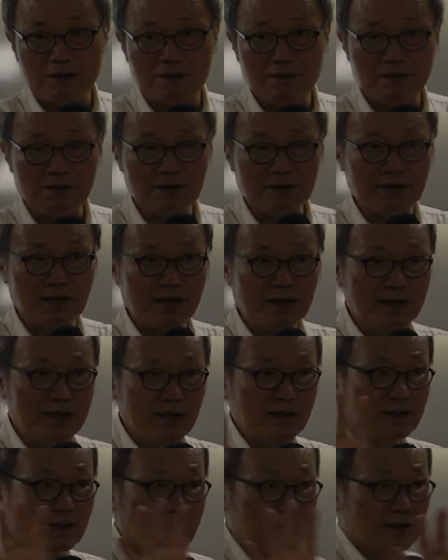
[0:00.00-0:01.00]
그걸
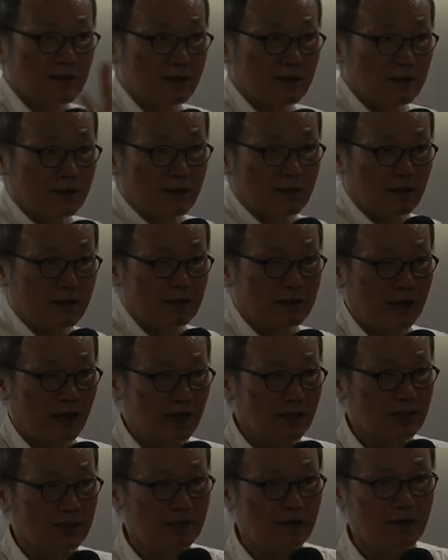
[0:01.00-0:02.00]
대량 생산을
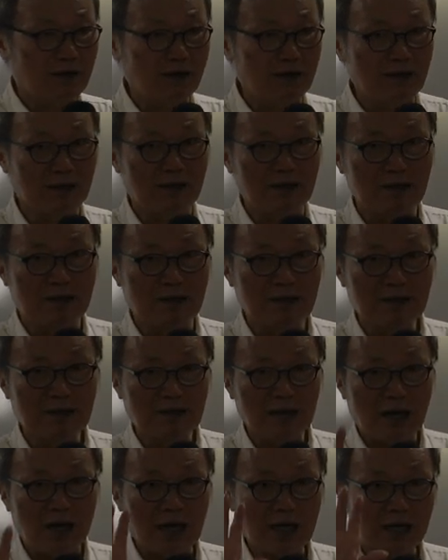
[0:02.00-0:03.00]
하니까
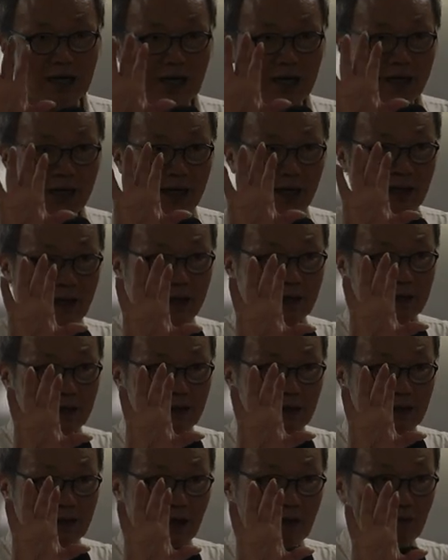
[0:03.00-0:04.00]
하나의
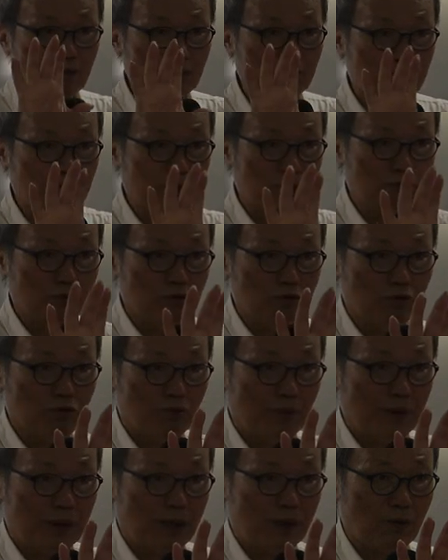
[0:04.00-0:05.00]
그
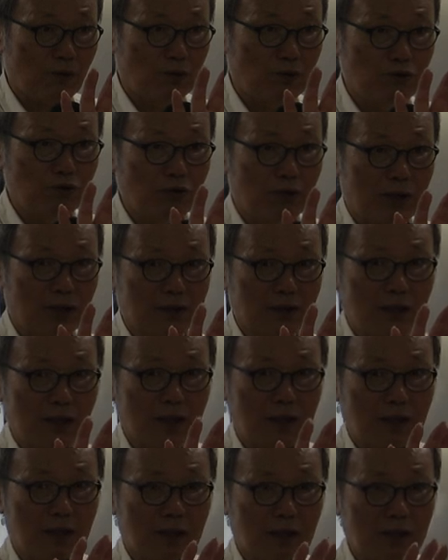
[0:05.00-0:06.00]
상품의 고유한
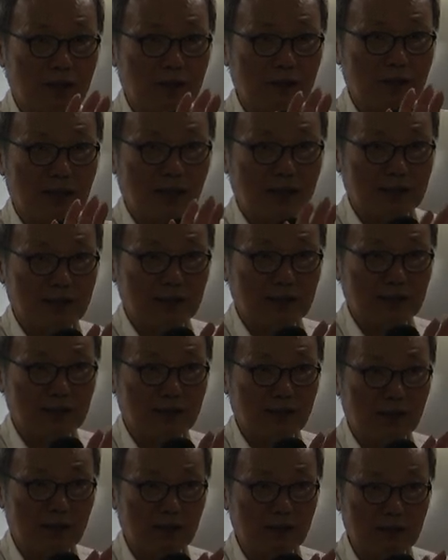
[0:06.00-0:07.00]
그
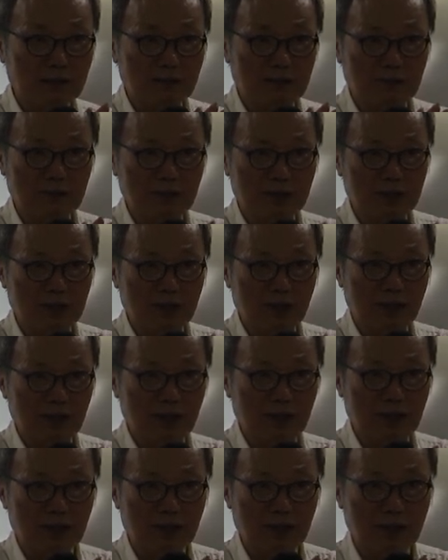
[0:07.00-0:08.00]
가치나 스토리가
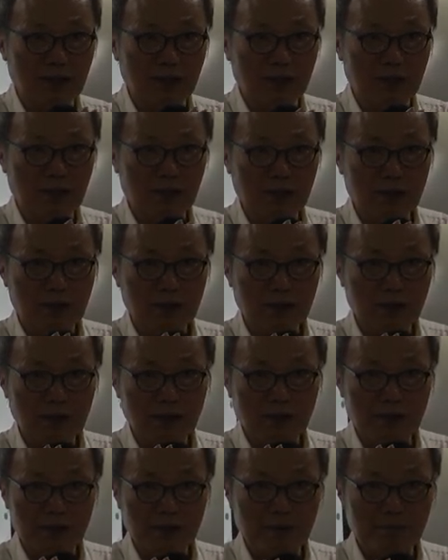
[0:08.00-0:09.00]

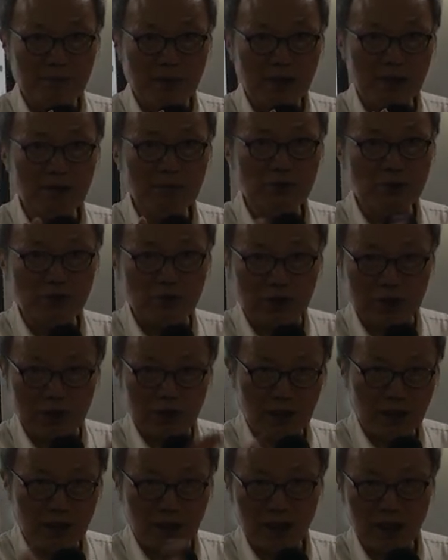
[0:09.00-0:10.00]
이게 맥을 못 쳐요.
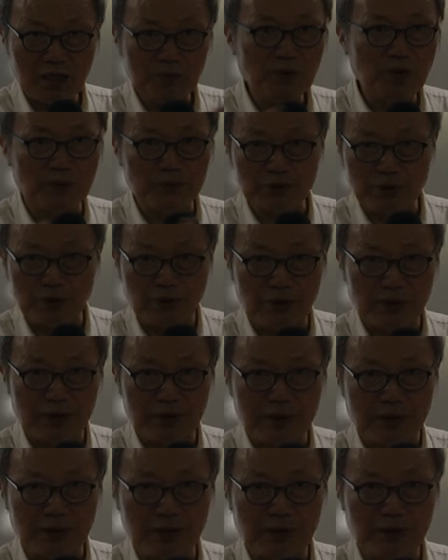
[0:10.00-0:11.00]
힘이 없어요.
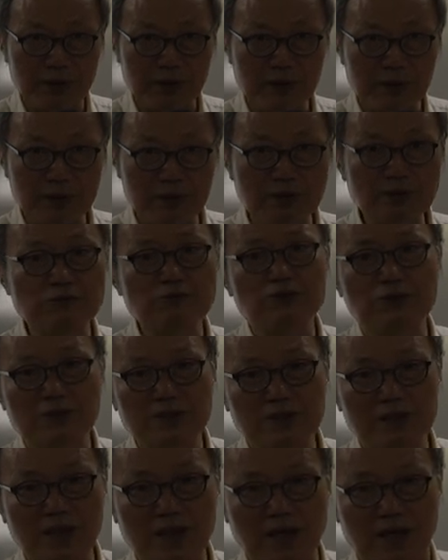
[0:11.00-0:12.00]
예. 있을 수
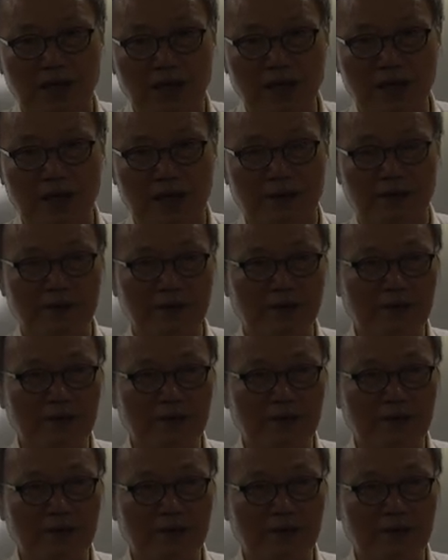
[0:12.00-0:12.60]
있는데, 예.